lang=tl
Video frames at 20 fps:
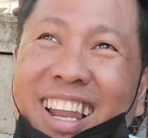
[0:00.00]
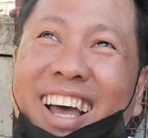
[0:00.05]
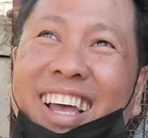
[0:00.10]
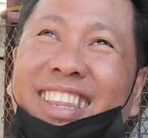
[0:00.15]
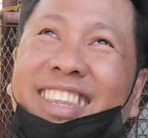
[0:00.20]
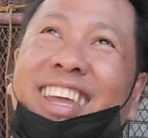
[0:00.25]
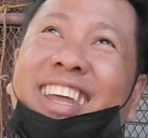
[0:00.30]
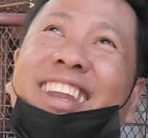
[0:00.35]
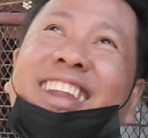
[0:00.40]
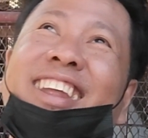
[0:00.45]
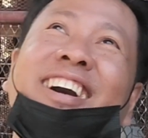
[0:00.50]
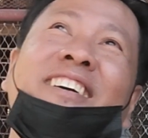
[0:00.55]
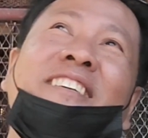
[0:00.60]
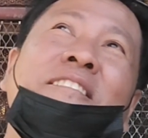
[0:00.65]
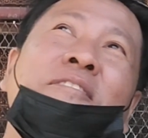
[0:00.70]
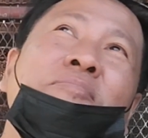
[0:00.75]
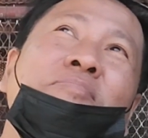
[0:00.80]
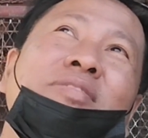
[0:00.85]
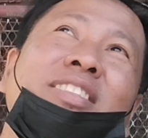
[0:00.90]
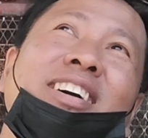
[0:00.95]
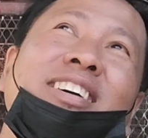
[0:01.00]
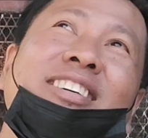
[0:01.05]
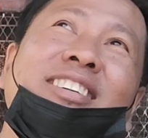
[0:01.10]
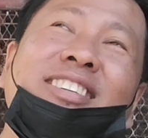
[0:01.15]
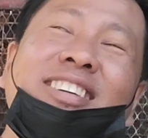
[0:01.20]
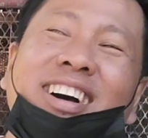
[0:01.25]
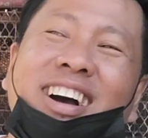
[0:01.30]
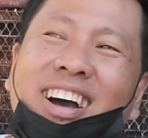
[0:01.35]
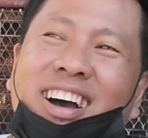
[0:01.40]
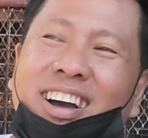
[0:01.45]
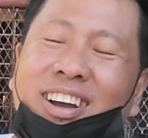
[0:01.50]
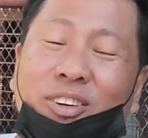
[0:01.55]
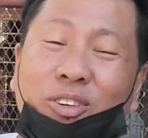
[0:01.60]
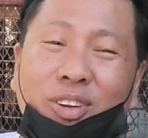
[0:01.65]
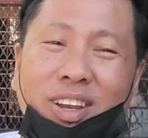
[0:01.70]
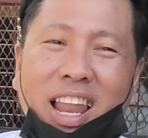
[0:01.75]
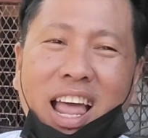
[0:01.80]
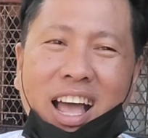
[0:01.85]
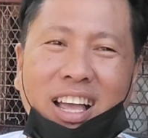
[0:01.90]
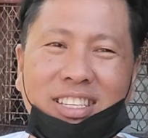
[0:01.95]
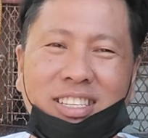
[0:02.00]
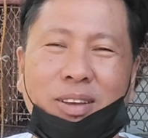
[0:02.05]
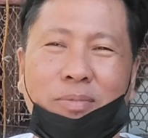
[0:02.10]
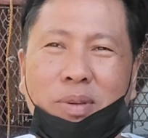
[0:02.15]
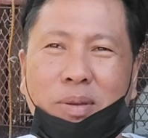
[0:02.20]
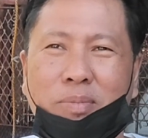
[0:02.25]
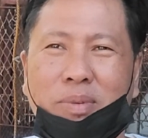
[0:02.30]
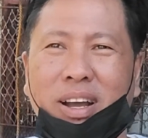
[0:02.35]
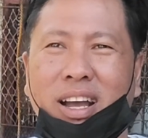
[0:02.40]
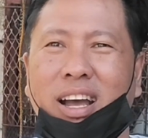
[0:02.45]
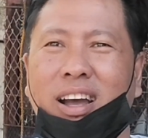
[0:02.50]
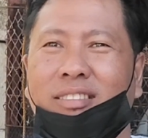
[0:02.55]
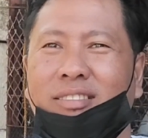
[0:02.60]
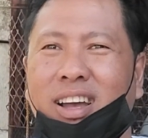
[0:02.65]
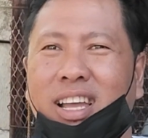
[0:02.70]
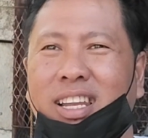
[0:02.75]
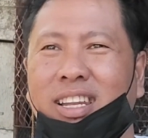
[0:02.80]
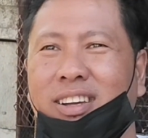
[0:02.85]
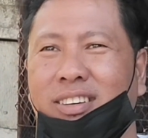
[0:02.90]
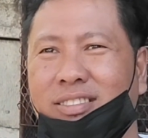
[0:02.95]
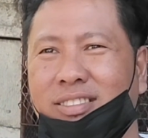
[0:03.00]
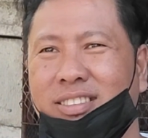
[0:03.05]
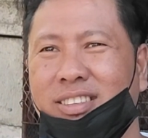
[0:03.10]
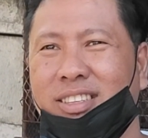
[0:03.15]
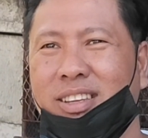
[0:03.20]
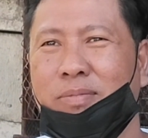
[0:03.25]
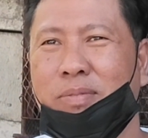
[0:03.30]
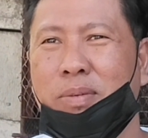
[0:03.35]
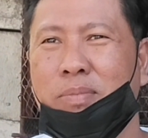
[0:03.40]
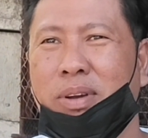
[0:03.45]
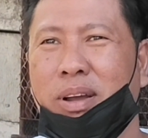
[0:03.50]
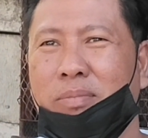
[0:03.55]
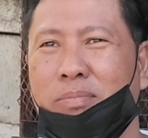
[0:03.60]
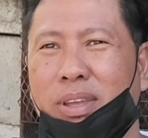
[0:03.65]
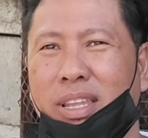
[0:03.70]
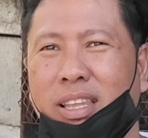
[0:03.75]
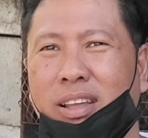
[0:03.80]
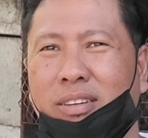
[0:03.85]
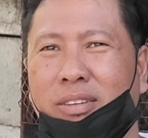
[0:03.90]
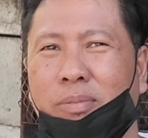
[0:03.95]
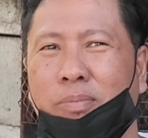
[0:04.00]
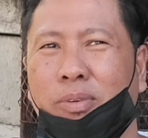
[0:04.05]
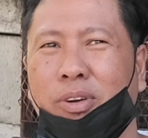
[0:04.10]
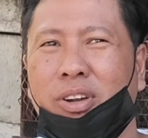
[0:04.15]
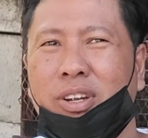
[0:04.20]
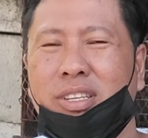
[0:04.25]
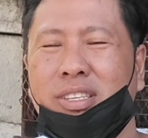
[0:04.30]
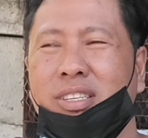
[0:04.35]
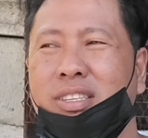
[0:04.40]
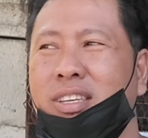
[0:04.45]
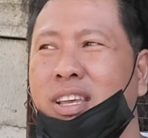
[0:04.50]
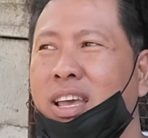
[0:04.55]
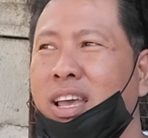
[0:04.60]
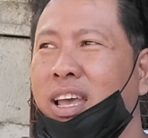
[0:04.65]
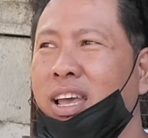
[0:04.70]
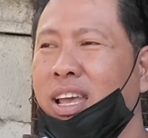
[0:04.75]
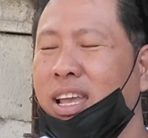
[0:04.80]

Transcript: natin no uh, good luck sa may mga kwan no sa may mga bitaw of course